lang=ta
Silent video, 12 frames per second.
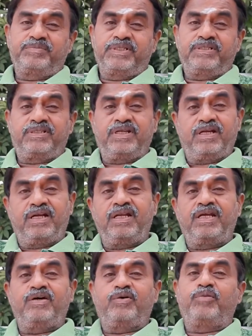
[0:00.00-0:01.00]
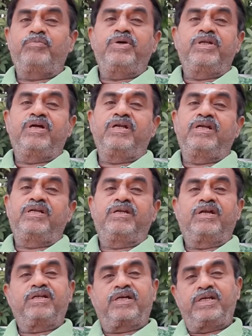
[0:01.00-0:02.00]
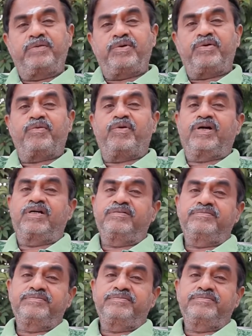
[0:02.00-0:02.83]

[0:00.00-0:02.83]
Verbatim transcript: பத்து நாளில் ஒம்பது நாள் எட்டு நாள் கண்டிப்பாக வருவாங்க